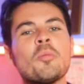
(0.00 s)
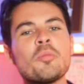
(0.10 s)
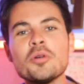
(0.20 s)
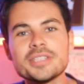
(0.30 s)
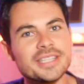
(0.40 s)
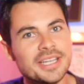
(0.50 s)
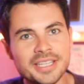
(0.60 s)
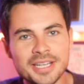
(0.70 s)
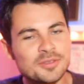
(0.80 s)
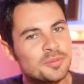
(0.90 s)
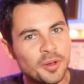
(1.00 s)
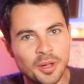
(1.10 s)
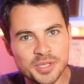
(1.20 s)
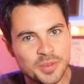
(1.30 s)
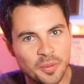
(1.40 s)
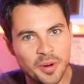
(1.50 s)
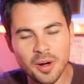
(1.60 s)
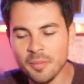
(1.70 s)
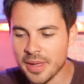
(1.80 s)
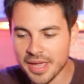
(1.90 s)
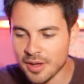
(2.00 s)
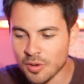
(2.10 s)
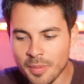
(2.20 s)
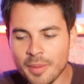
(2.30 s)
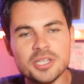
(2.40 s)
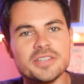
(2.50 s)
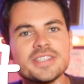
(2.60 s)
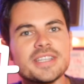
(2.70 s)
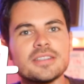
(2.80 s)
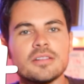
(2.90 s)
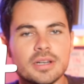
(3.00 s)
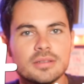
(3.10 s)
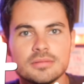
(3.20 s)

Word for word: on peut s'attarder là-dessus pendant un petit moment, mais globalement, j'ai 27 ans,